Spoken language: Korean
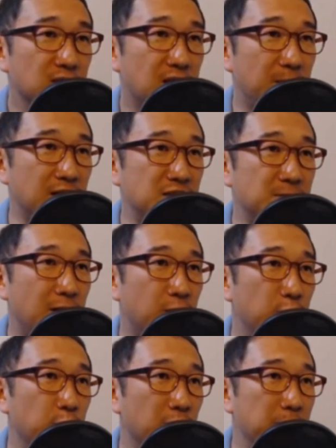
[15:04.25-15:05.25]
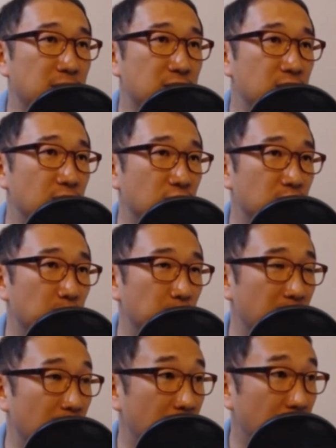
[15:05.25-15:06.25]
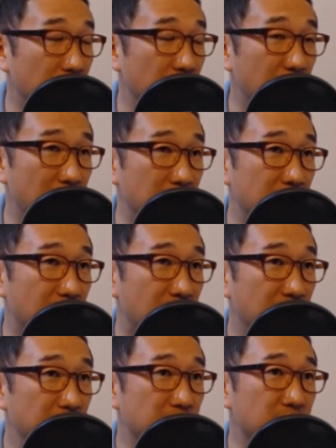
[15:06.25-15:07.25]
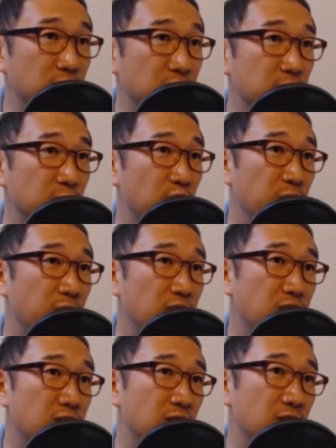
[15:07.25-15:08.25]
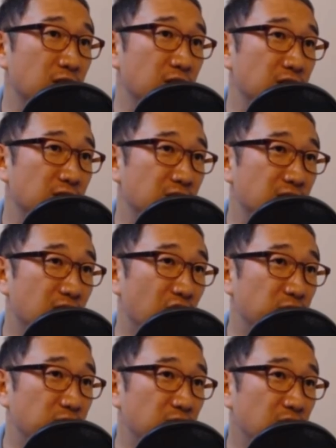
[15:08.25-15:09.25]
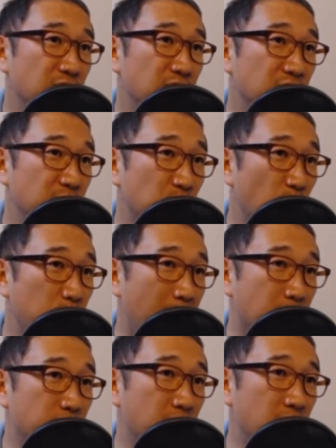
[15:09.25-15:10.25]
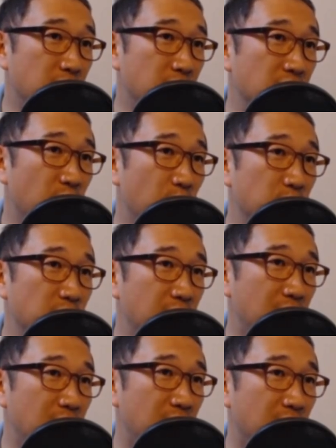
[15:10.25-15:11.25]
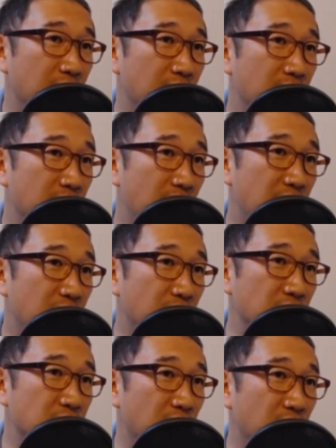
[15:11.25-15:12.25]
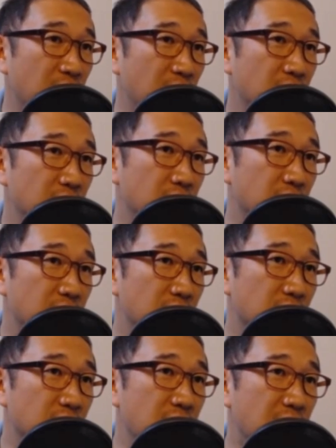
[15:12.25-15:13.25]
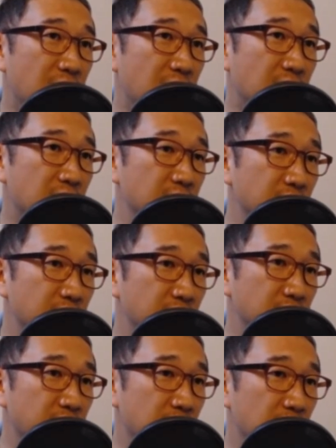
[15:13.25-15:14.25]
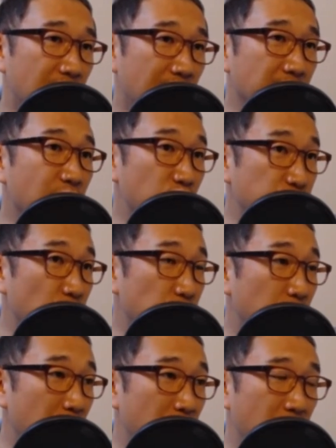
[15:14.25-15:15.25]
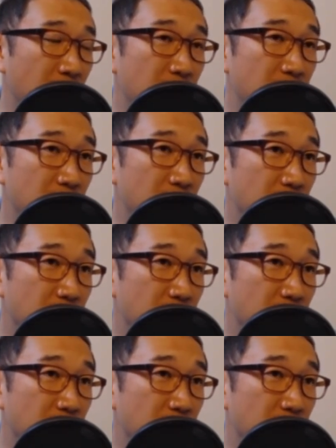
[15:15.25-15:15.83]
자, 마지막으로 이렇게 미끄러져 들어올 때 어떻게 받느냐? 미끄러져 들어오면은 여러분 요거 봤고요. 이거 올때 예, 여기서 그냥 그 다른 데 두셔도 돼요.